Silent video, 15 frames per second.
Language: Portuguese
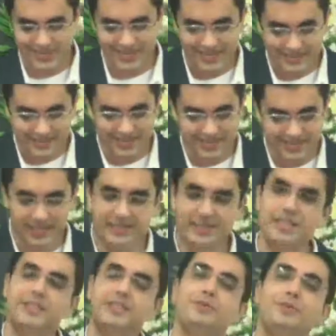em se
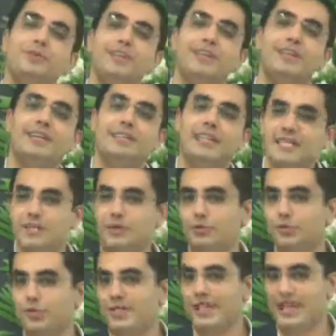tratando das
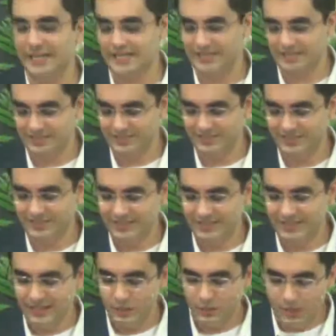autoridades.
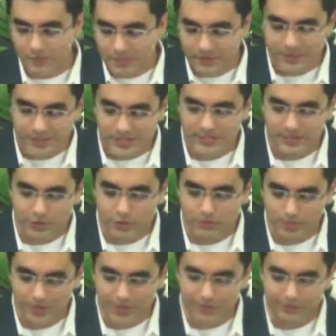E o primeiro ensino de
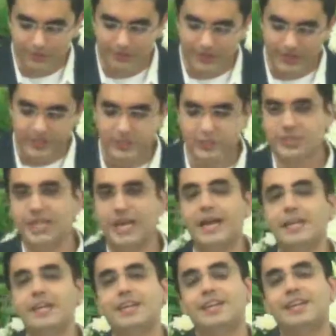Pedro está
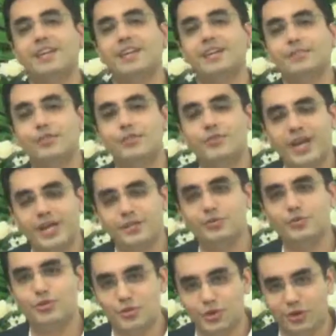aí, nos
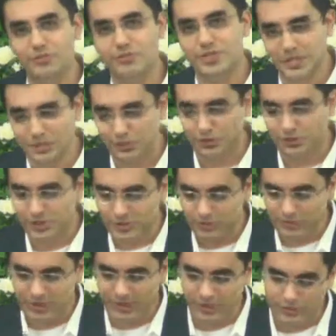versos 11 e 12 do
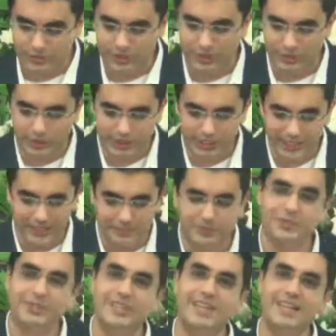texto que nós lemos.
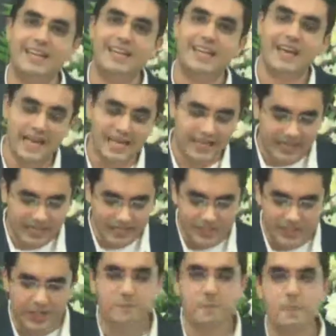A
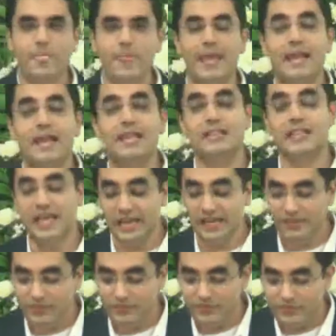igreja, ela
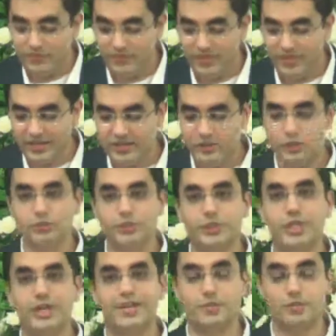deve viver as suas
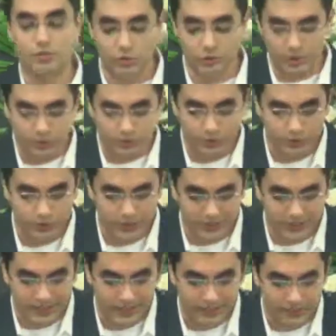relações com o
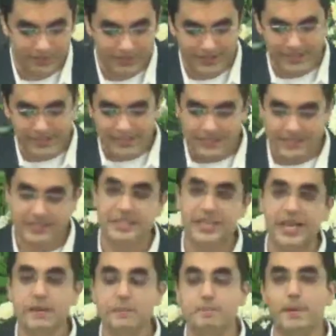Estado
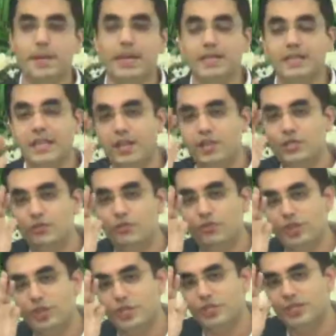sem perder de
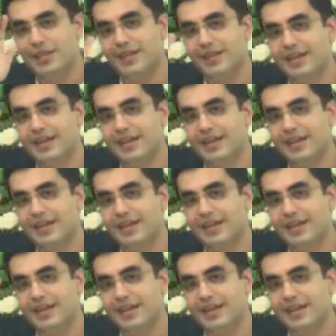vista